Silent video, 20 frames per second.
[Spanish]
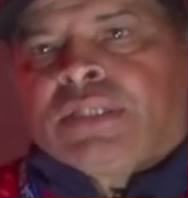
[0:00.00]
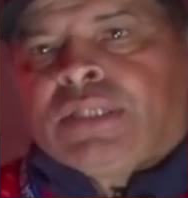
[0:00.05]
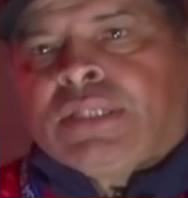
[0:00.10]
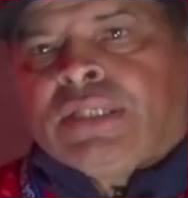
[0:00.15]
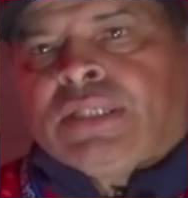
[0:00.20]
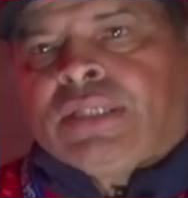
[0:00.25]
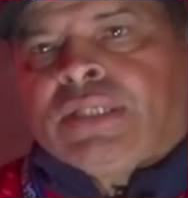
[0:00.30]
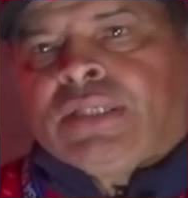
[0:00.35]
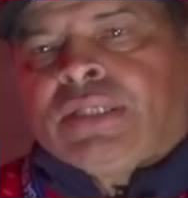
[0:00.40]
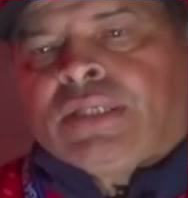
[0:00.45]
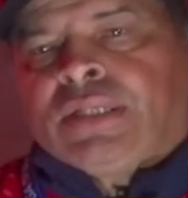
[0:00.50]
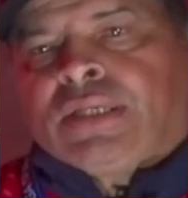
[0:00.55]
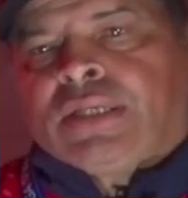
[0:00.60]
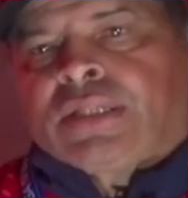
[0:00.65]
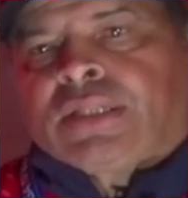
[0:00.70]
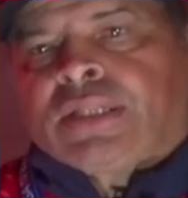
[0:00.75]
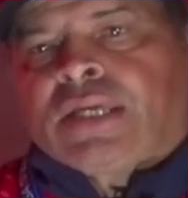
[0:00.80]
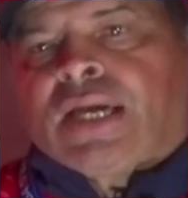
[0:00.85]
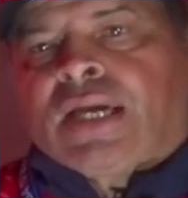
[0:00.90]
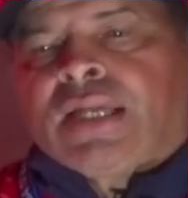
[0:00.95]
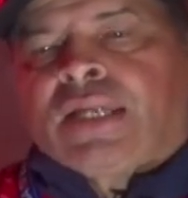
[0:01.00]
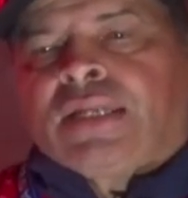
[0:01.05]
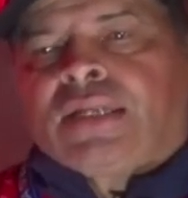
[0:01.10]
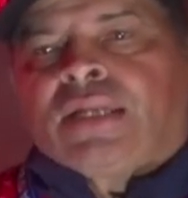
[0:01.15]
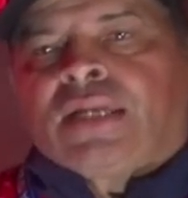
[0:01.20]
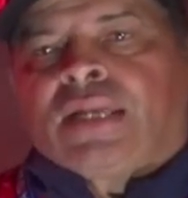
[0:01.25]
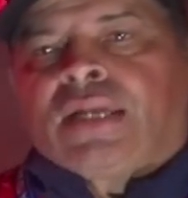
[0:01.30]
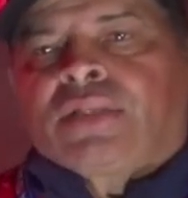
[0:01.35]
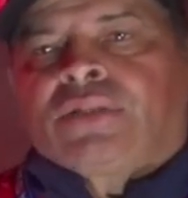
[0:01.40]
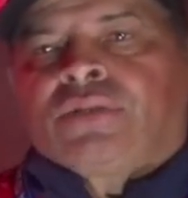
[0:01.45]
Y estar
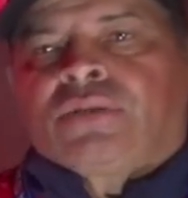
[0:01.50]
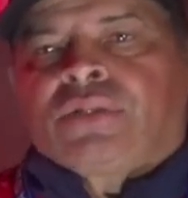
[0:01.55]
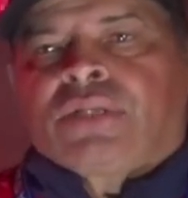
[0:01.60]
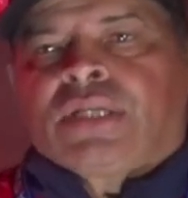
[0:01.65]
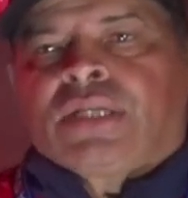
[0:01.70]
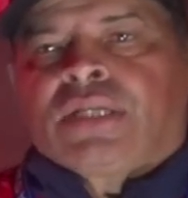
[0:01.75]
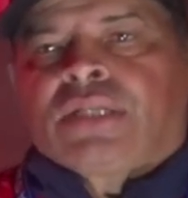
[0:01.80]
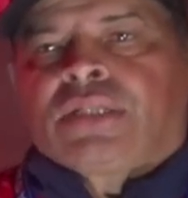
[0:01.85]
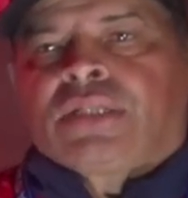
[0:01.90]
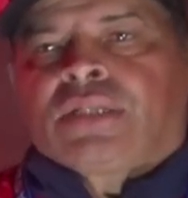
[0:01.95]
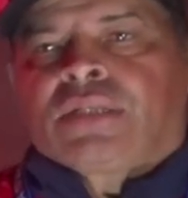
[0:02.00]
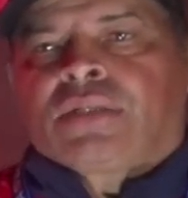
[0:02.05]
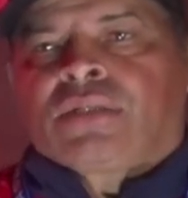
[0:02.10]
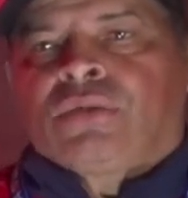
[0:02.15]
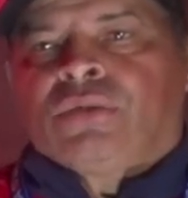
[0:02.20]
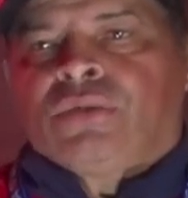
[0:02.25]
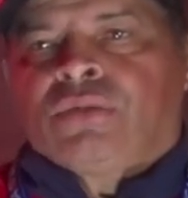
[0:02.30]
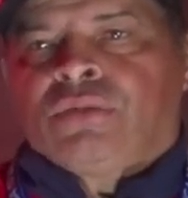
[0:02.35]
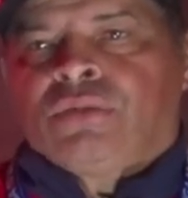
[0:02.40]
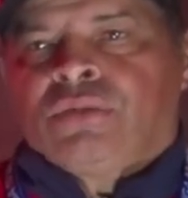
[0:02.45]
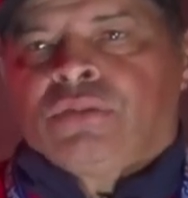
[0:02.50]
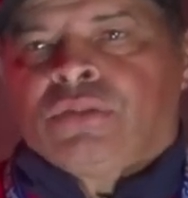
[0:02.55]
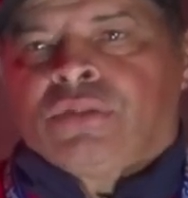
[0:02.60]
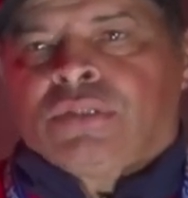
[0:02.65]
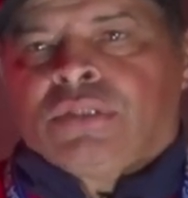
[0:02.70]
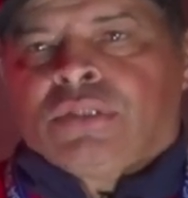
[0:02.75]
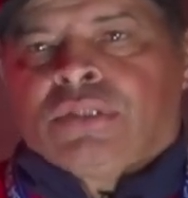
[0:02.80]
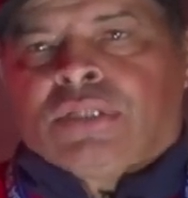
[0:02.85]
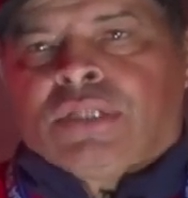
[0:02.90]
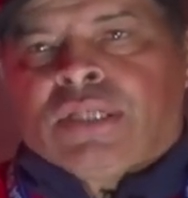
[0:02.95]
en la historia de este club
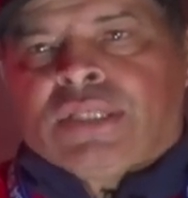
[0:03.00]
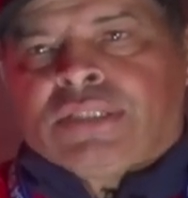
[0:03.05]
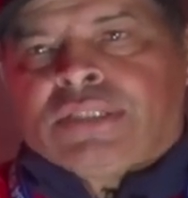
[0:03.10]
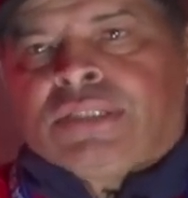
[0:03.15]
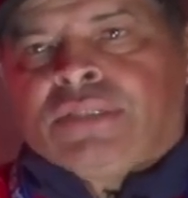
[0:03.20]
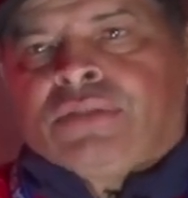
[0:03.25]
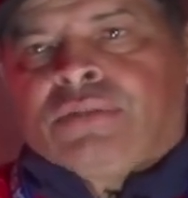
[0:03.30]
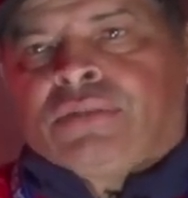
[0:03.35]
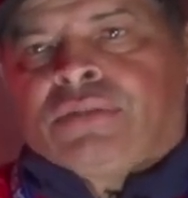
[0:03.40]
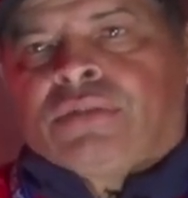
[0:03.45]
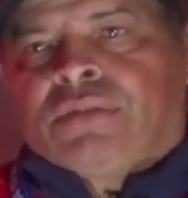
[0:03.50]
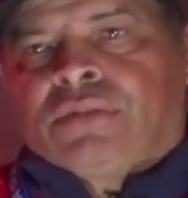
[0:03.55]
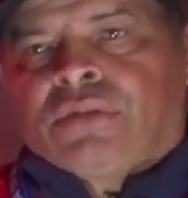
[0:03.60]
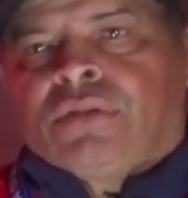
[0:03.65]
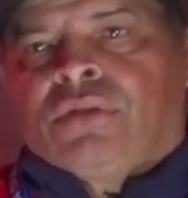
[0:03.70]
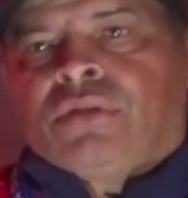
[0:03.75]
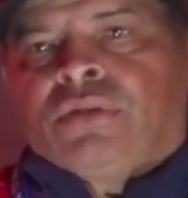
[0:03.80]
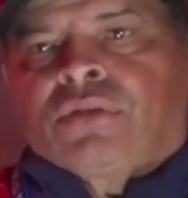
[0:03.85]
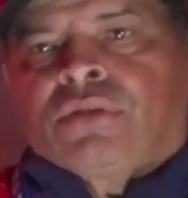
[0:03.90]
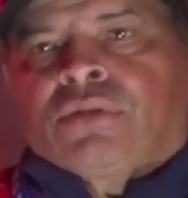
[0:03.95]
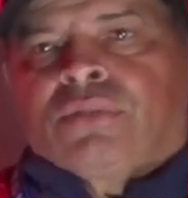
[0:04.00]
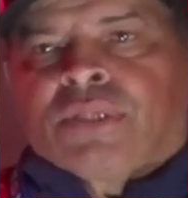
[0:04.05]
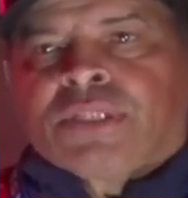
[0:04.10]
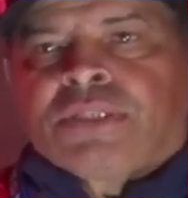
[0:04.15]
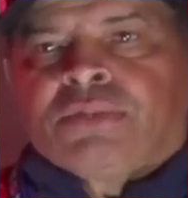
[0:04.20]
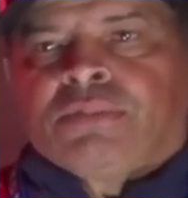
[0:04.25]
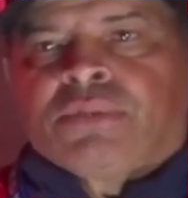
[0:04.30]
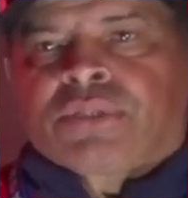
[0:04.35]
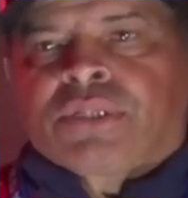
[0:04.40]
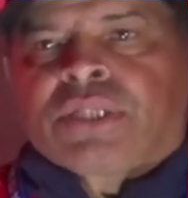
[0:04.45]
ha sido uno de los logros más
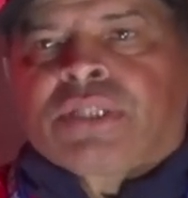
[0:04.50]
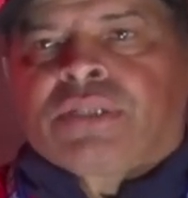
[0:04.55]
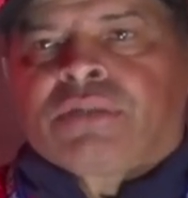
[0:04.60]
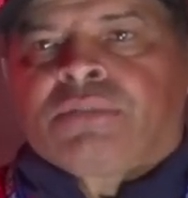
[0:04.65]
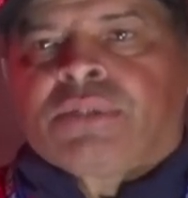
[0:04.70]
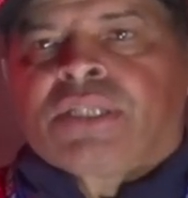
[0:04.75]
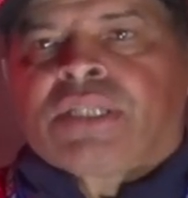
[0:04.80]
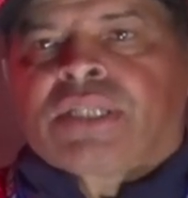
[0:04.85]
importantes de mi